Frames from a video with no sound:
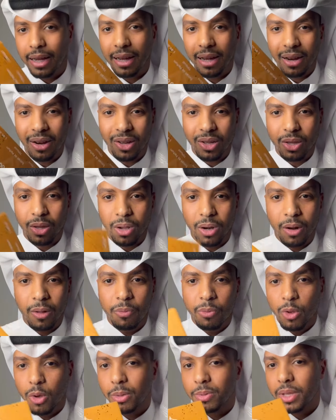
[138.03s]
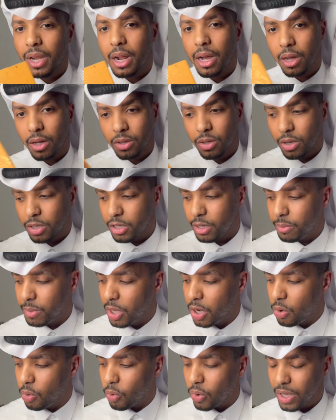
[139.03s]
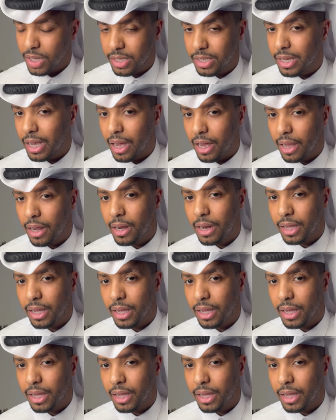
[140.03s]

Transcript: للعطر وصراحة عطر جميل ويستاهل